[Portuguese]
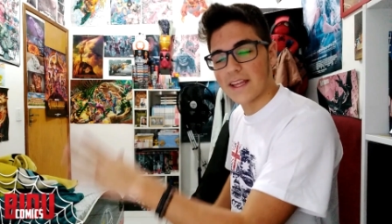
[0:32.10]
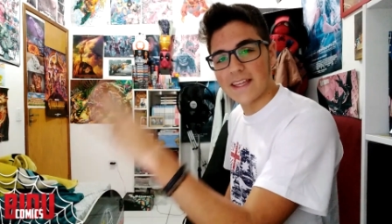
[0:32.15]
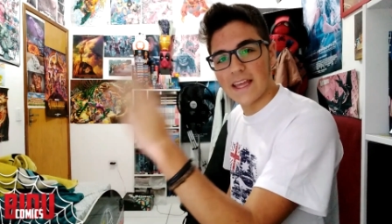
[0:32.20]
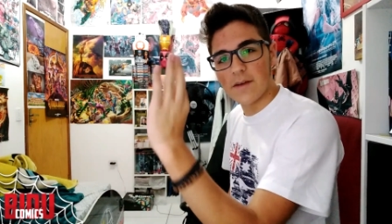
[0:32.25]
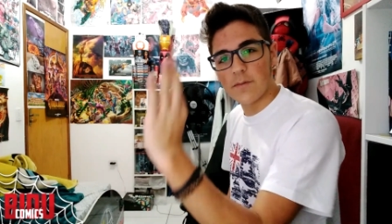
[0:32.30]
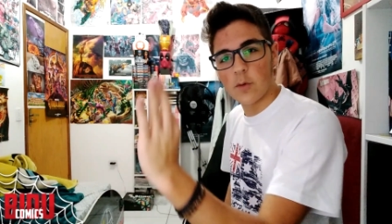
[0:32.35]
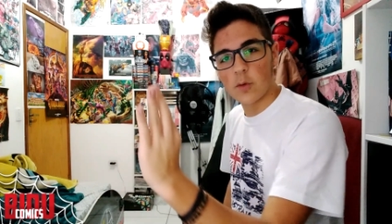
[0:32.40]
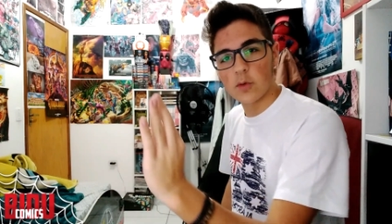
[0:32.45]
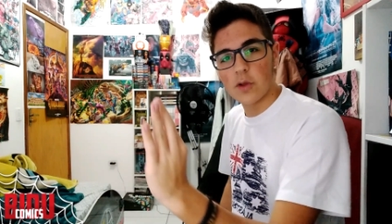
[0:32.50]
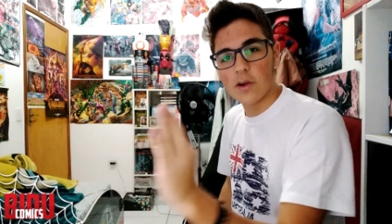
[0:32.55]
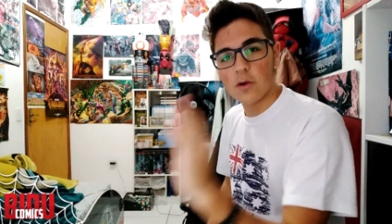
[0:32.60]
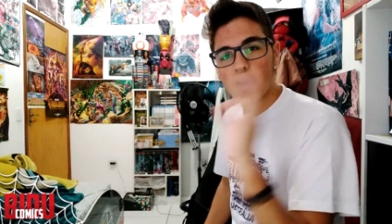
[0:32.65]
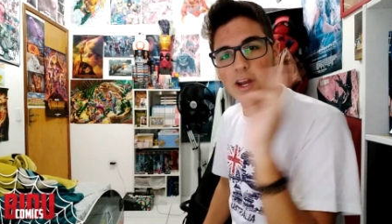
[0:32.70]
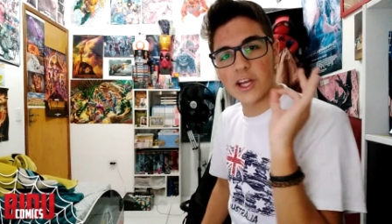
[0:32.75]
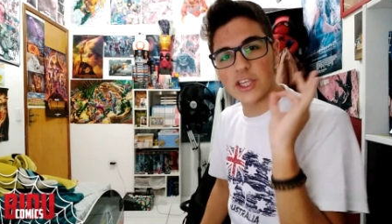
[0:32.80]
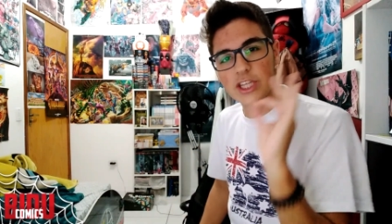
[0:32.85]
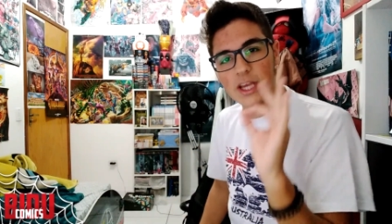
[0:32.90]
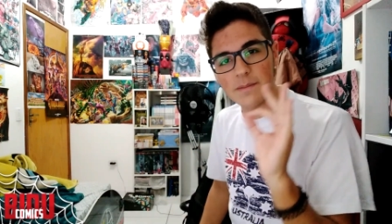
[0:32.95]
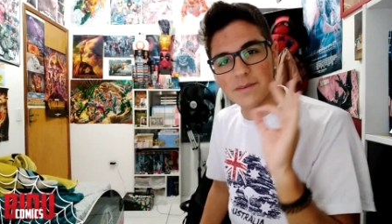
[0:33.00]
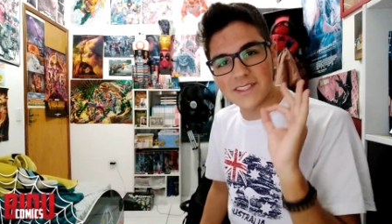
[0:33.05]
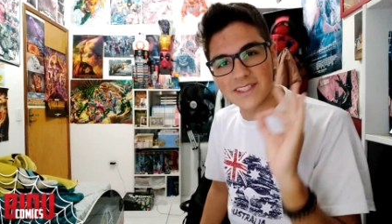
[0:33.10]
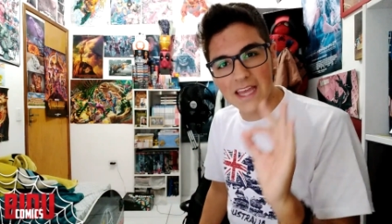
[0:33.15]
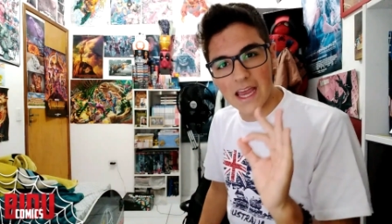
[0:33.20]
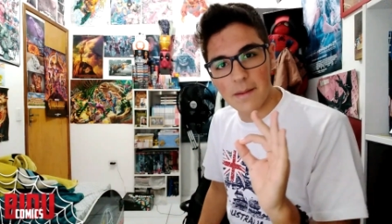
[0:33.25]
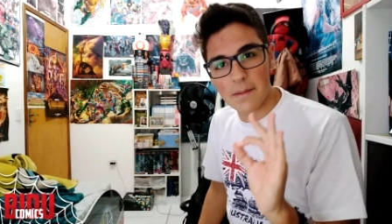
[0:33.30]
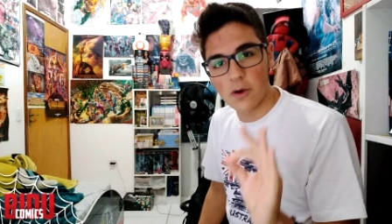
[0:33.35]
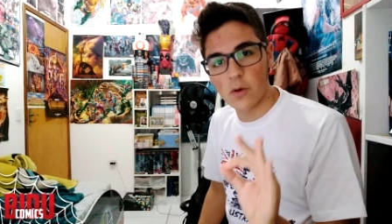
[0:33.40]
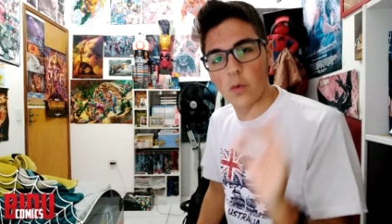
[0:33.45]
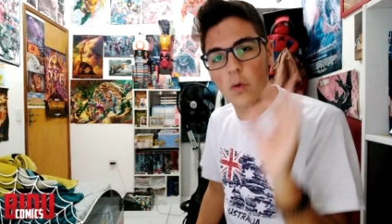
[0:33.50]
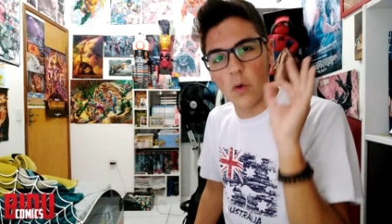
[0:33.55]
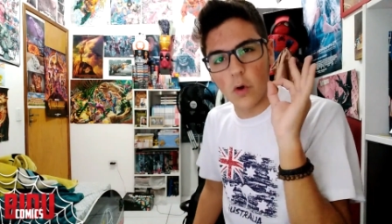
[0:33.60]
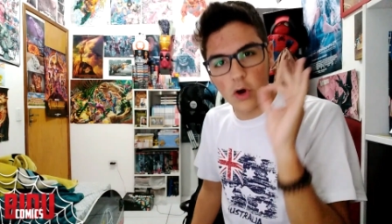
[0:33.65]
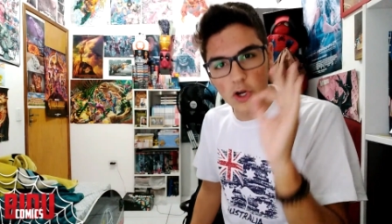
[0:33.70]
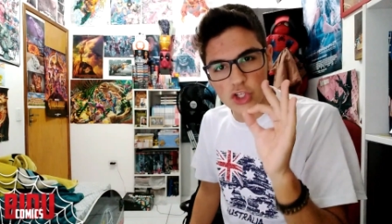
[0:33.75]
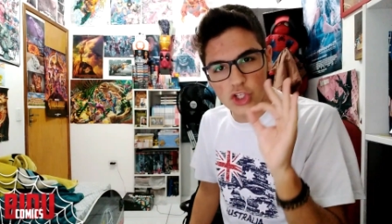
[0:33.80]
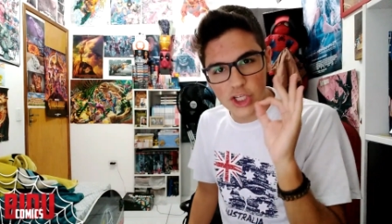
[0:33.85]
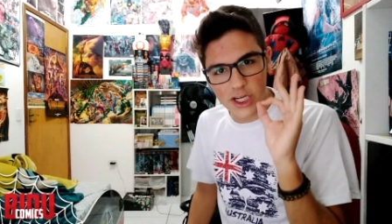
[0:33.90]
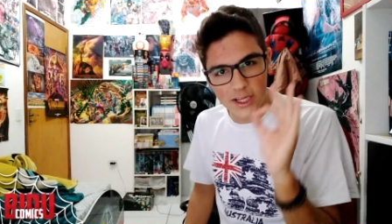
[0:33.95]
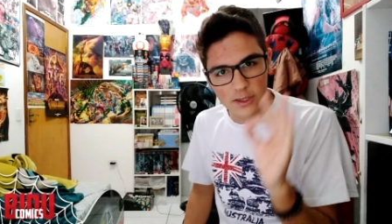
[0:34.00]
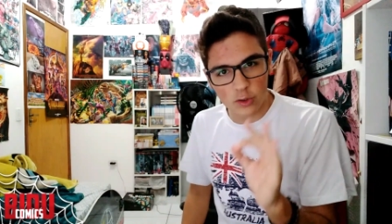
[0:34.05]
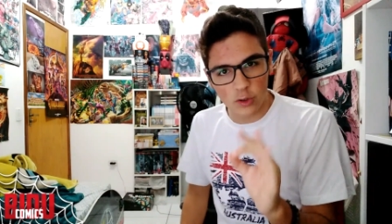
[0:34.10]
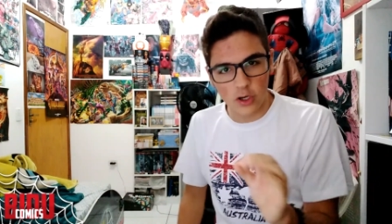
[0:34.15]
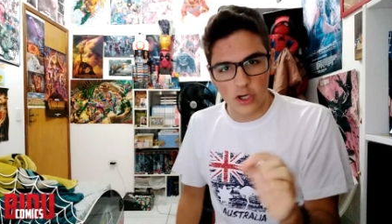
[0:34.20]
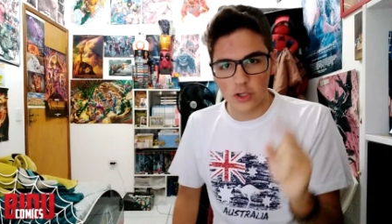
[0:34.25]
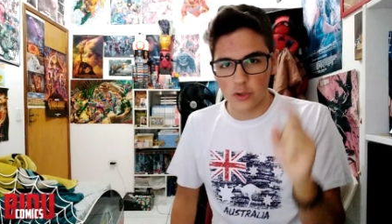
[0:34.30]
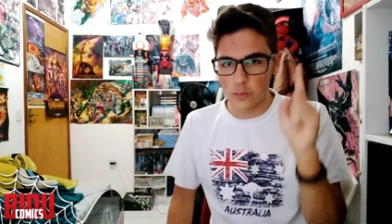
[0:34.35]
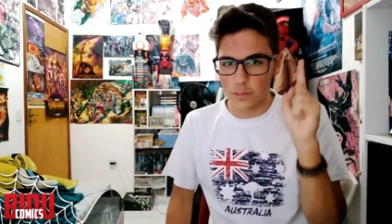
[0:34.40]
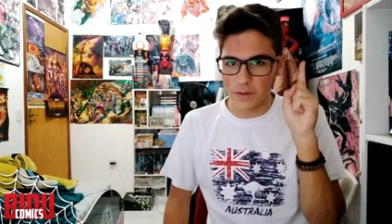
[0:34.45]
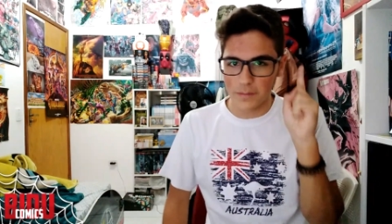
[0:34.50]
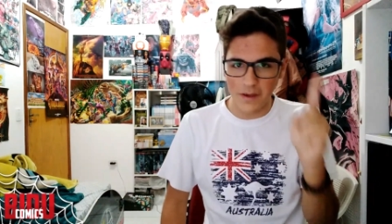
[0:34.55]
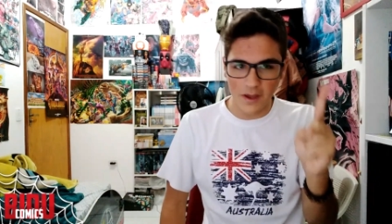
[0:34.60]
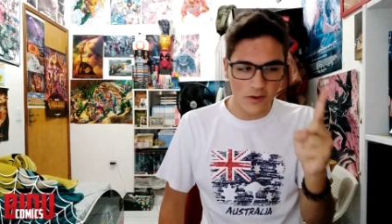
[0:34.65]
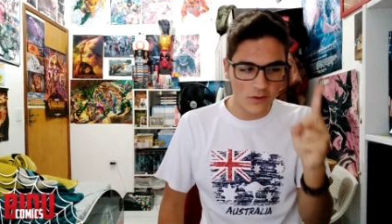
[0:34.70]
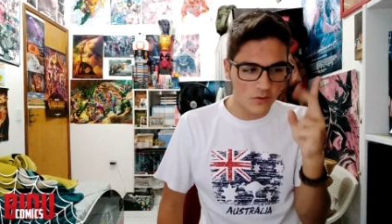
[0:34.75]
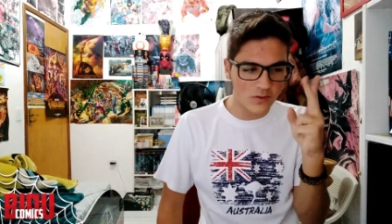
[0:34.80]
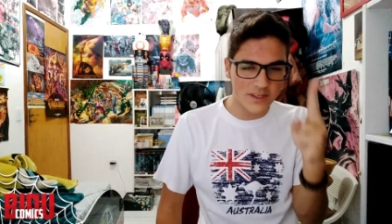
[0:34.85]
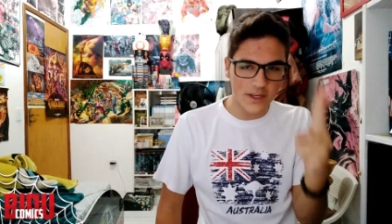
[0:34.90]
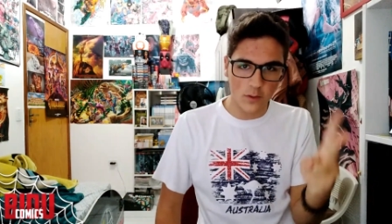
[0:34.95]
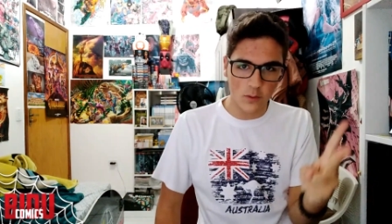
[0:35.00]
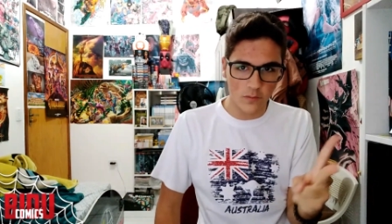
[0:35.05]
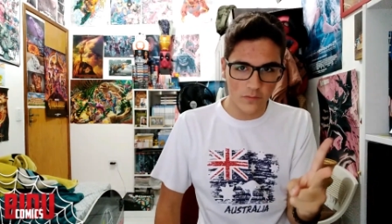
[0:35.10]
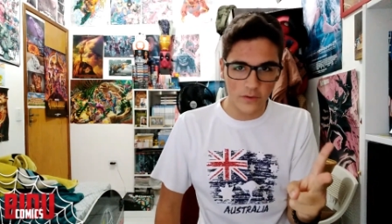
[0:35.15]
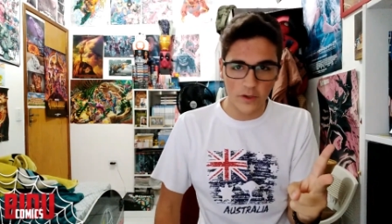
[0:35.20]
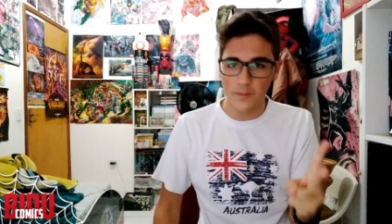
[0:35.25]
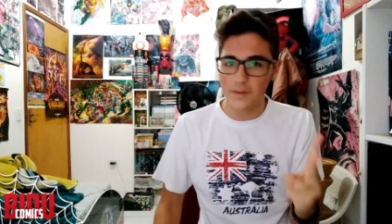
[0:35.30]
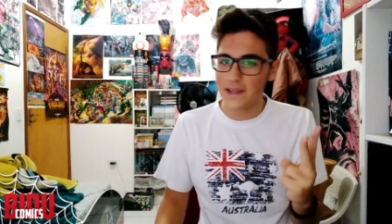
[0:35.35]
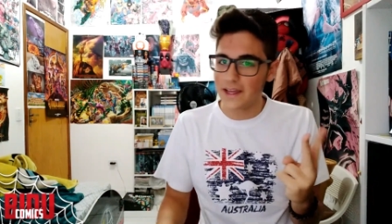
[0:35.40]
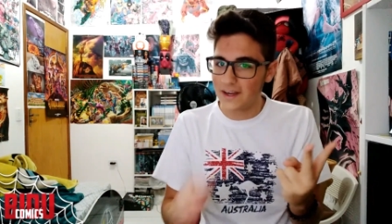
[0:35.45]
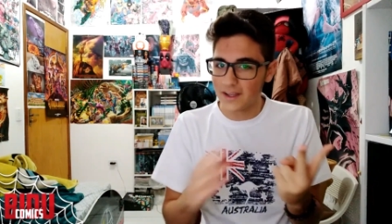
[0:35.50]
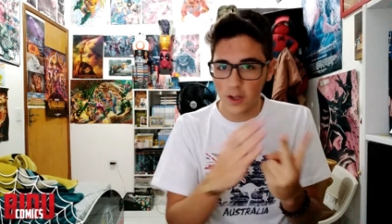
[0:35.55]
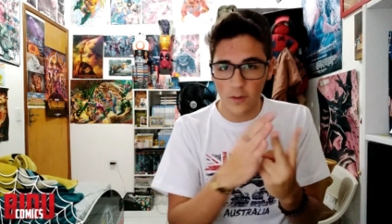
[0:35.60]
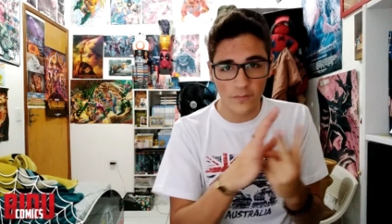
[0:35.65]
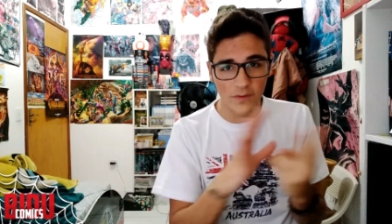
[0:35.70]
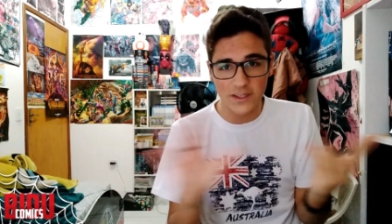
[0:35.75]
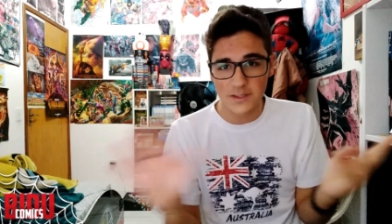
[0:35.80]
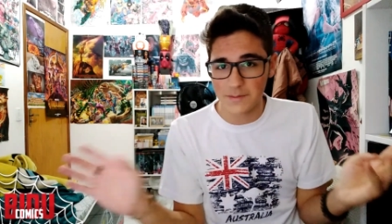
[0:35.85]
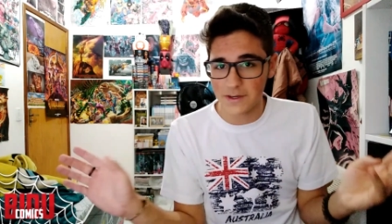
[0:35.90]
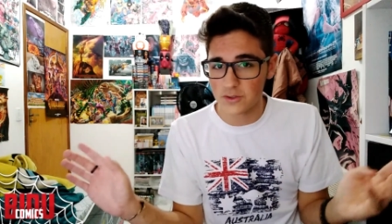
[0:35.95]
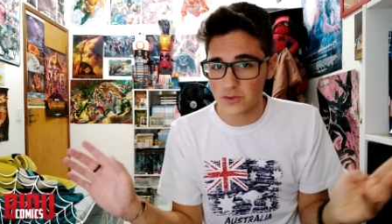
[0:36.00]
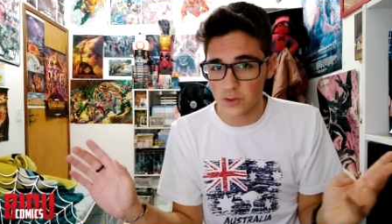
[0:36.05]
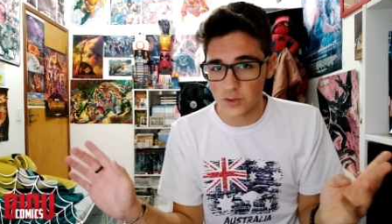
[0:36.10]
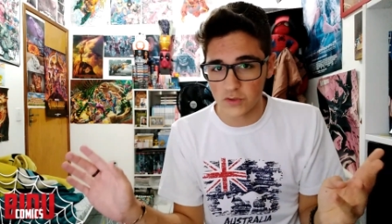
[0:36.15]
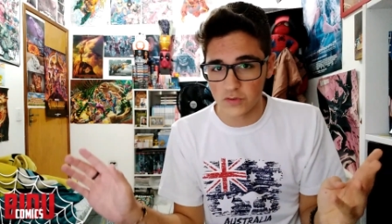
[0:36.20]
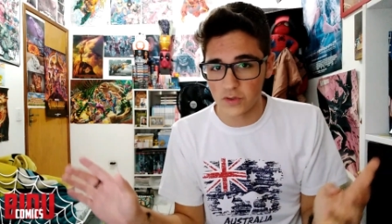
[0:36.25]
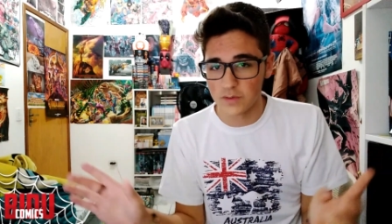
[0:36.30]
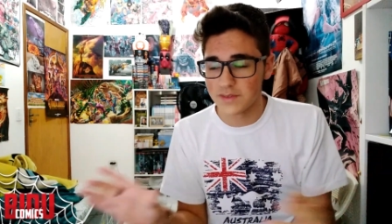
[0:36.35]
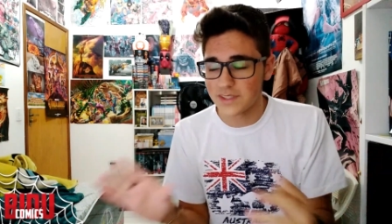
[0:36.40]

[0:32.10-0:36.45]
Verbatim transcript: quem voltou agora é James Cameron, o diretor do primeiro e do segundo filme. Ele não fez mais os outros filmes,